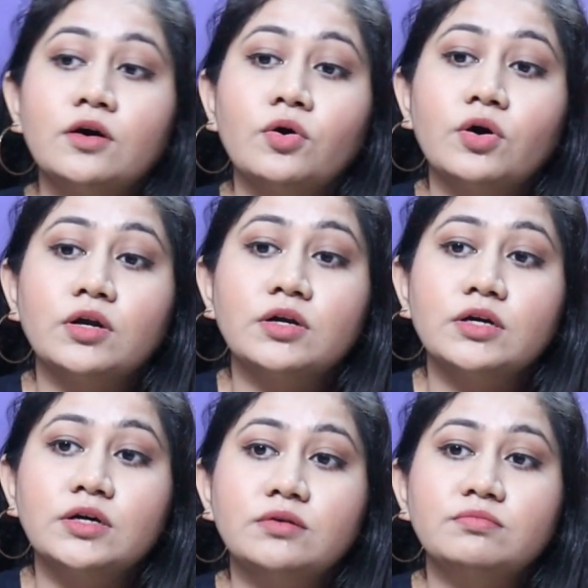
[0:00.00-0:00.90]
और
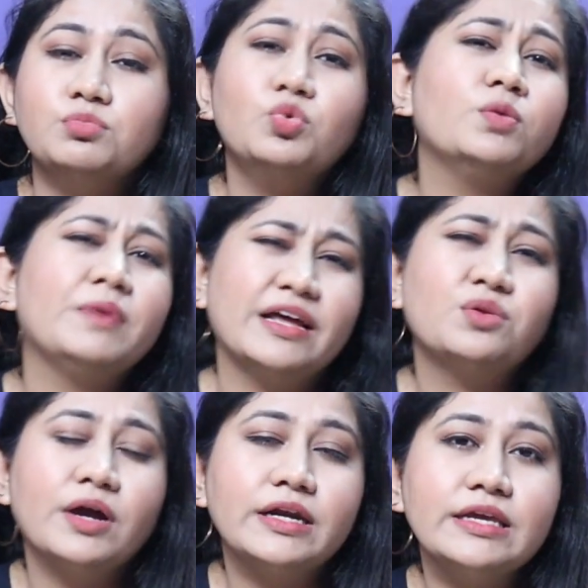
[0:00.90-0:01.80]
मूड मेरा
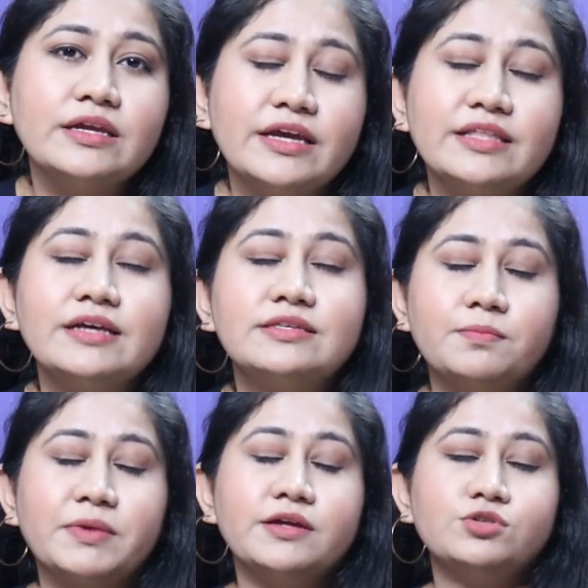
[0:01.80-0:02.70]
थोड़ा ठीक नहीं था इस
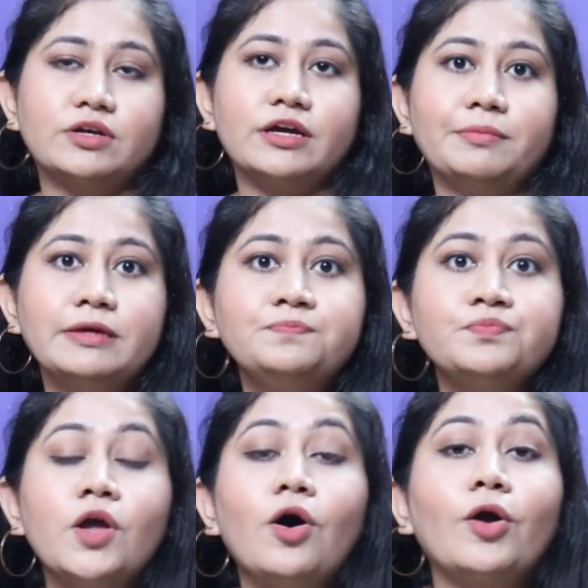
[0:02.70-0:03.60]
सब के चक्कर में
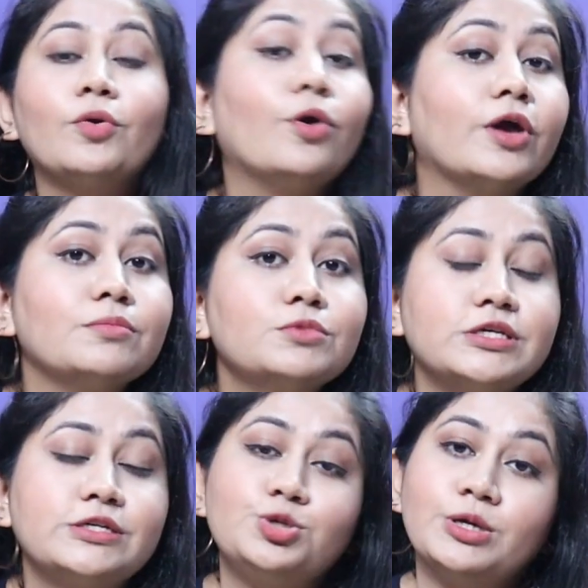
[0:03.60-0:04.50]
और उन्होंने
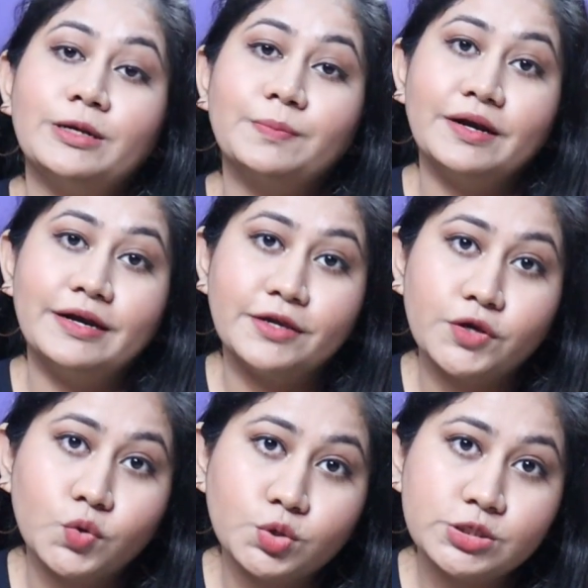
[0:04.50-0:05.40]
मुझे चेयर अप करने
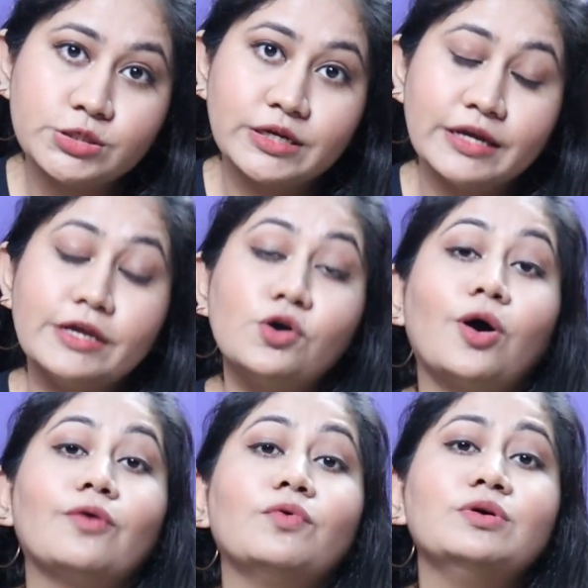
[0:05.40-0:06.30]
की कोशिश करी
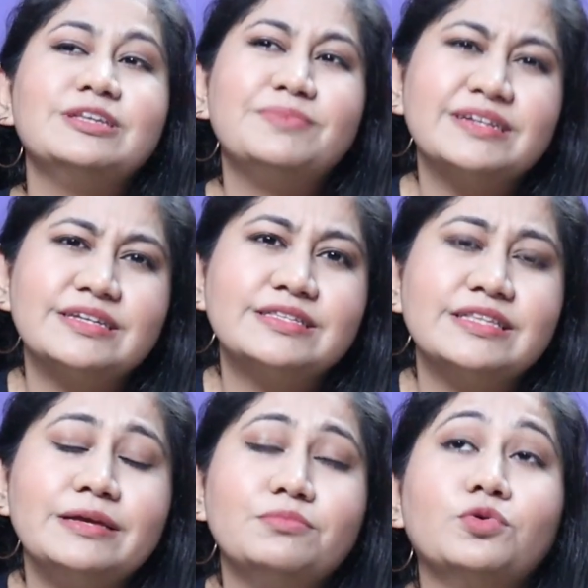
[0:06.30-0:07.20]
और वो
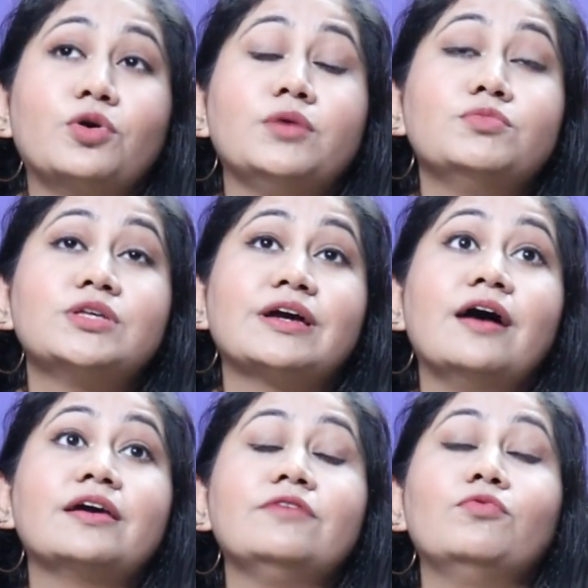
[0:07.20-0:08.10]
ज़बरदस्ती उन्होंने मुझसे
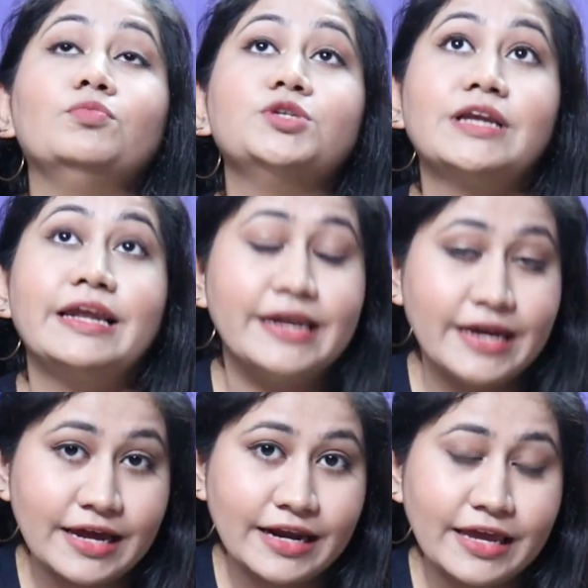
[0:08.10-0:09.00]
कहा कि वो मुझे लेने
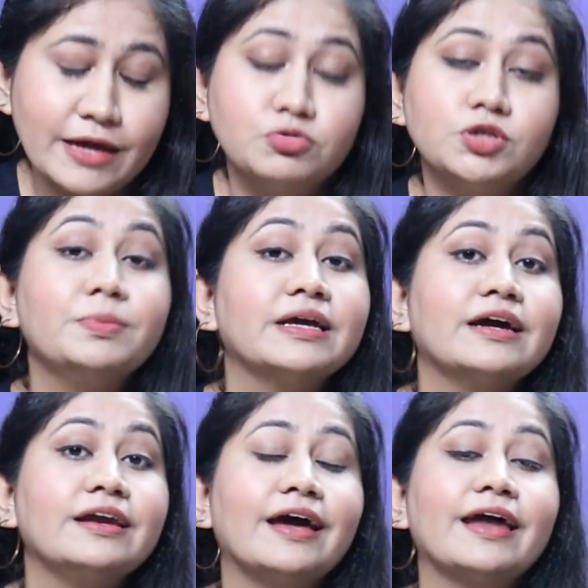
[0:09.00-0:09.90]
आ रहे हैं मुझे पिक
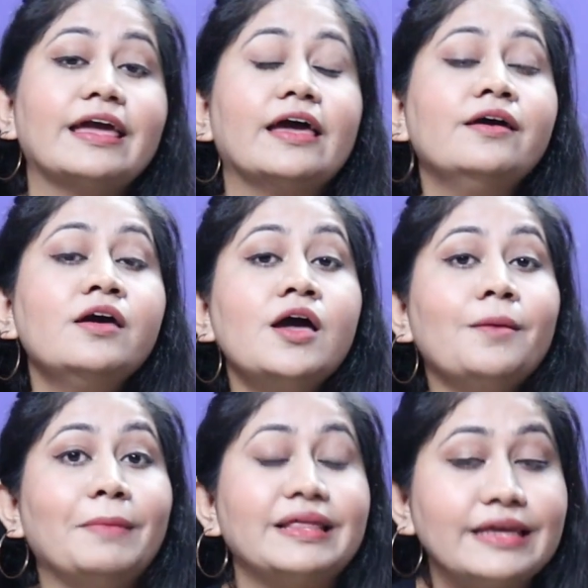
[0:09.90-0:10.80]
करने आ रहे हैं
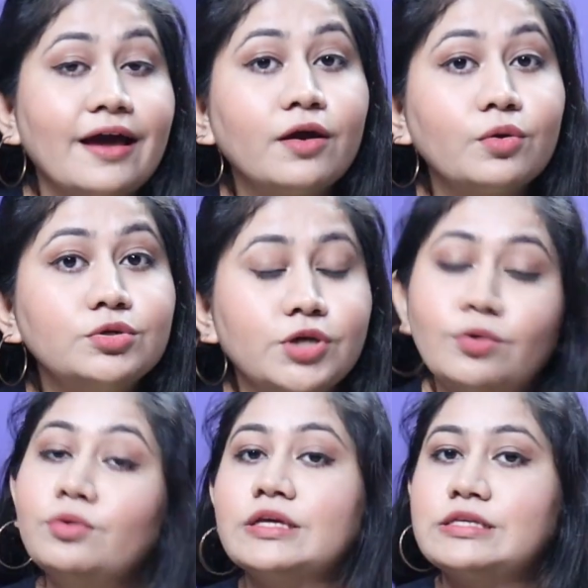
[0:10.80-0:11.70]
मैं तैयार हो
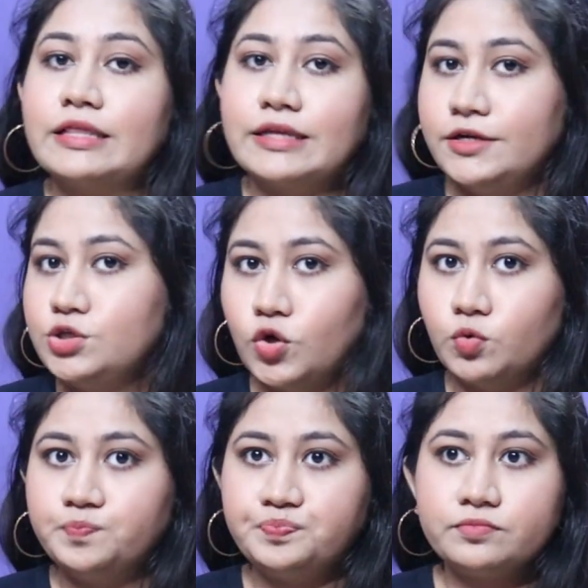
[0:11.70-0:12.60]
जाऊँ उनके साथ कहीं चलूँ